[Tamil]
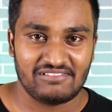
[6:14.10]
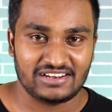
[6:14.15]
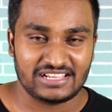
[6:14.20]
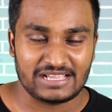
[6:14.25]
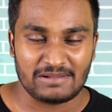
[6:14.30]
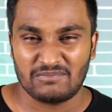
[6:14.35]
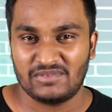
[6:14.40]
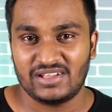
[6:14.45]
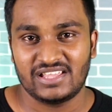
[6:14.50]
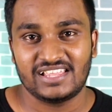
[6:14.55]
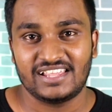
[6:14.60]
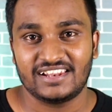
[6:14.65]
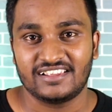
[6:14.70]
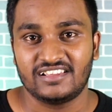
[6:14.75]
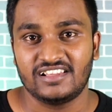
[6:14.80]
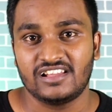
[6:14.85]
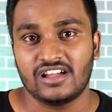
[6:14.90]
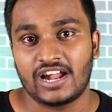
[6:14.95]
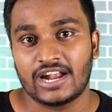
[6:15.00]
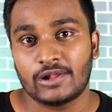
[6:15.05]
லெவல் கம்மியாக தான்
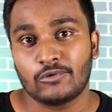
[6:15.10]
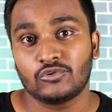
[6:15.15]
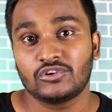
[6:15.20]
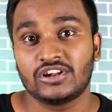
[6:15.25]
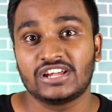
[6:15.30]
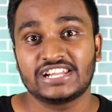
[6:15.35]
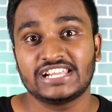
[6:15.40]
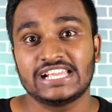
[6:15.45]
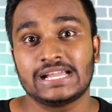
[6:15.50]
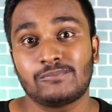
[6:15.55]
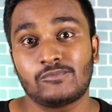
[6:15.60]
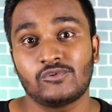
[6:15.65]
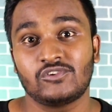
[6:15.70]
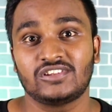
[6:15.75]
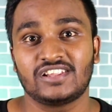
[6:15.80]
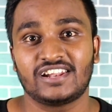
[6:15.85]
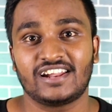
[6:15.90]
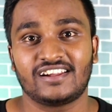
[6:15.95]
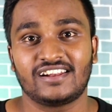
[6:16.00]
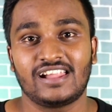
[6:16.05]
இருக்குது ஆனால் உங்களுக்கு நிறைய
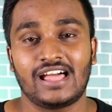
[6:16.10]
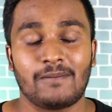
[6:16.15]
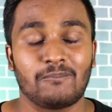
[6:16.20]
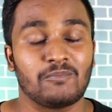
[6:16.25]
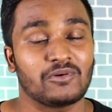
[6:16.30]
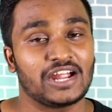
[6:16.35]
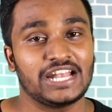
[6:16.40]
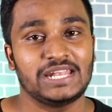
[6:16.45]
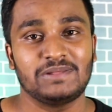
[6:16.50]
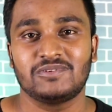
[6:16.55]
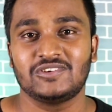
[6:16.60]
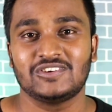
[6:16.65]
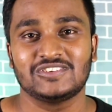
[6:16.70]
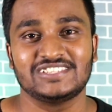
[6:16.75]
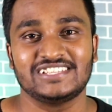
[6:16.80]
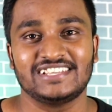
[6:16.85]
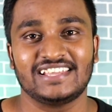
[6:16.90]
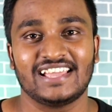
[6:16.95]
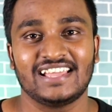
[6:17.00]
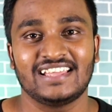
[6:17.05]
அமௌண்ட் தராங்கன்னா அப்போ கண்டிப்பாக
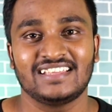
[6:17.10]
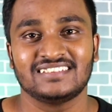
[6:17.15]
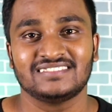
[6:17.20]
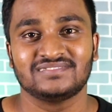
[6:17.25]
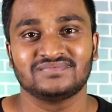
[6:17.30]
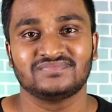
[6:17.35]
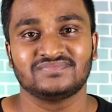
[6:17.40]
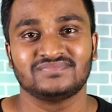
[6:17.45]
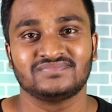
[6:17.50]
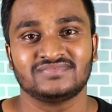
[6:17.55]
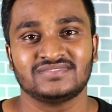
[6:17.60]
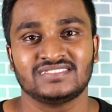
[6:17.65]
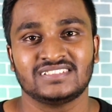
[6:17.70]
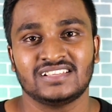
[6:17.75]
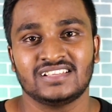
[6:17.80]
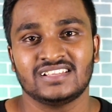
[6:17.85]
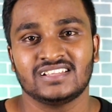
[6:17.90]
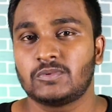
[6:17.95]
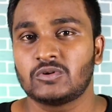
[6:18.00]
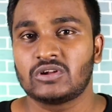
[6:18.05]
யோசிங்க
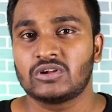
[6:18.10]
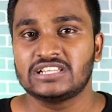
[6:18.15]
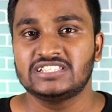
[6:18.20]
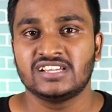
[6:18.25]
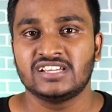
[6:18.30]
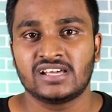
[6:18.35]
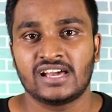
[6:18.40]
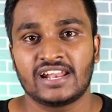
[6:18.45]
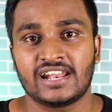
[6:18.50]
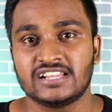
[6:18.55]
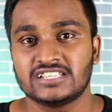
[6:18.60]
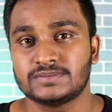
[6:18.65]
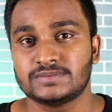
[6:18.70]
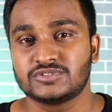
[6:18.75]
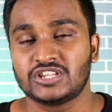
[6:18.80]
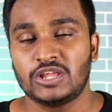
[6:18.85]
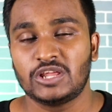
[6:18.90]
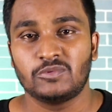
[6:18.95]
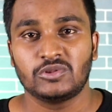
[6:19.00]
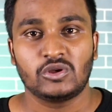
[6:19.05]
இப்போ ஒரு அஞ்சாயிரம் ஆறாயிரம்
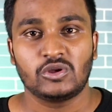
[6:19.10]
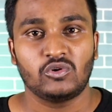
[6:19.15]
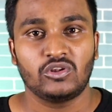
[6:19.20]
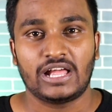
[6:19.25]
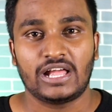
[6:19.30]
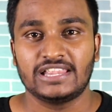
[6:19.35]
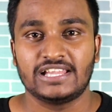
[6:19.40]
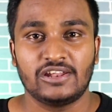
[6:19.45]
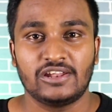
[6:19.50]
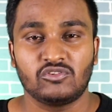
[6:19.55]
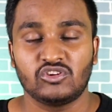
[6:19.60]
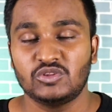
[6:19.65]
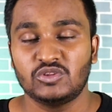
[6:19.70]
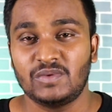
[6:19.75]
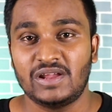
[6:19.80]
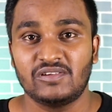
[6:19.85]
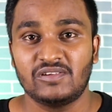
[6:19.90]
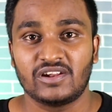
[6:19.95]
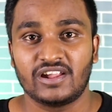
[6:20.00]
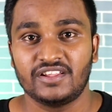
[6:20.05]
சப்ஸ்கிரைப் இருந்தால் உங்களுக்கு அந்தளவுக்கு
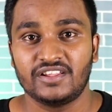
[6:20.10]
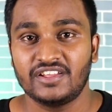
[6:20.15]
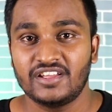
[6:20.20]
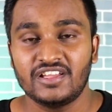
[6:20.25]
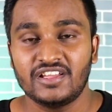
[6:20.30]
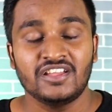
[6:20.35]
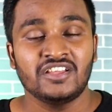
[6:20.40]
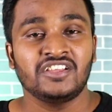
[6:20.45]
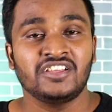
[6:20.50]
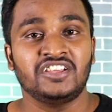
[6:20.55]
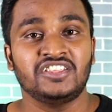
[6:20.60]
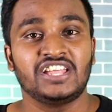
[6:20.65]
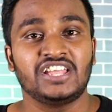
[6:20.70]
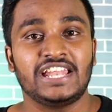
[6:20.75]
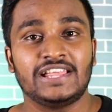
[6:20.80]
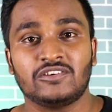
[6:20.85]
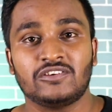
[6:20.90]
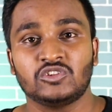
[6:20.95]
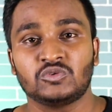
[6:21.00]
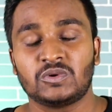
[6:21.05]
வந்து மெயில் வராது இதே
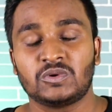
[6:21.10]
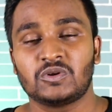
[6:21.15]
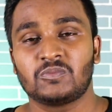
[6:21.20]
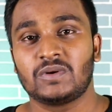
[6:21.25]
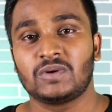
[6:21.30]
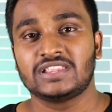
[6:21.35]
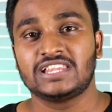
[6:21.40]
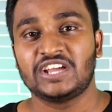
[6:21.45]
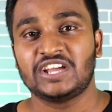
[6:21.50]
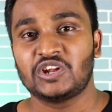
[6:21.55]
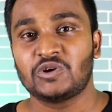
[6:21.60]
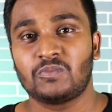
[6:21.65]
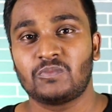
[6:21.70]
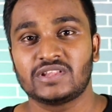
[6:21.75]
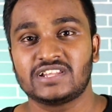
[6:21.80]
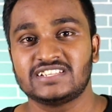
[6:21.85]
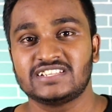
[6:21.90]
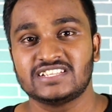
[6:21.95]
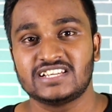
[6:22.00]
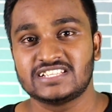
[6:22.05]
நீங்கள் வந்து ஒரு பத்தாயிரம்
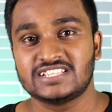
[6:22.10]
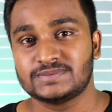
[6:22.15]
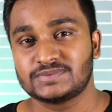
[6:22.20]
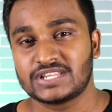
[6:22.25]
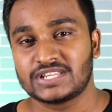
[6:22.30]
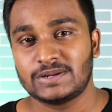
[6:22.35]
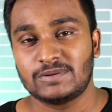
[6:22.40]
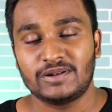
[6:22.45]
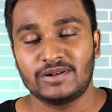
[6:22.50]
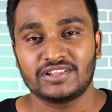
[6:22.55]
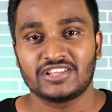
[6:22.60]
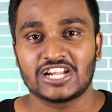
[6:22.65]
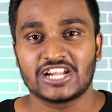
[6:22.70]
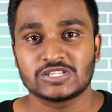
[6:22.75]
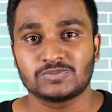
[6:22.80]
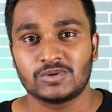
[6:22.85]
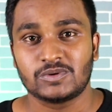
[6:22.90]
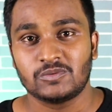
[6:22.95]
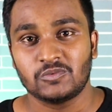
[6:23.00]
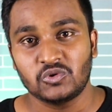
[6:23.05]
பதினஞ்சாயிரம் சப்ஸ்கிரைபரில் நீங்கள்
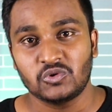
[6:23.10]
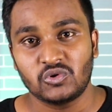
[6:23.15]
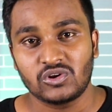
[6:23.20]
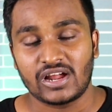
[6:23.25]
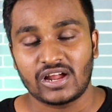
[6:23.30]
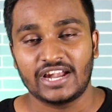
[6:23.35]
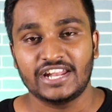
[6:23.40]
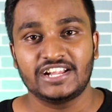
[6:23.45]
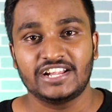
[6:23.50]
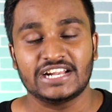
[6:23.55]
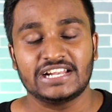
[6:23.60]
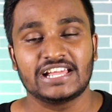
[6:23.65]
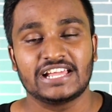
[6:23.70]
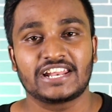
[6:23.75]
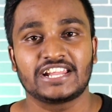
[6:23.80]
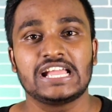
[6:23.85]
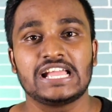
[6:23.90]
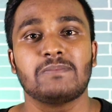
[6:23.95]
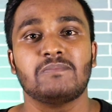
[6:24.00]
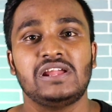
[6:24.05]
கிராஸ் பண்ணும்போது உங்களுக்கு அடிக்கடி
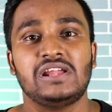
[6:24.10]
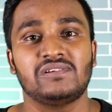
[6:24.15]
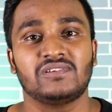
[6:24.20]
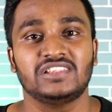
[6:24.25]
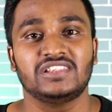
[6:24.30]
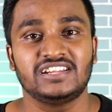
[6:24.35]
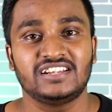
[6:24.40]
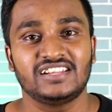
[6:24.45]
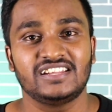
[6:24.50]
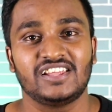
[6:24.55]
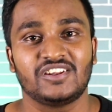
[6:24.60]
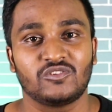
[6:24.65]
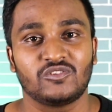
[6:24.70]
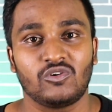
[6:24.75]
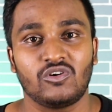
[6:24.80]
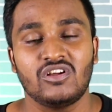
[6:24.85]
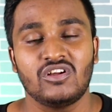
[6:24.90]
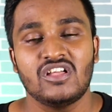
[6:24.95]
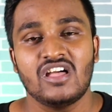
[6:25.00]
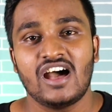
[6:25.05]
நிறையா மெயில் வந்துக்கிட்டே
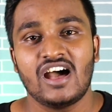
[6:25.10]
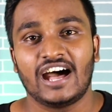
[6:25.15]
இருக்கும்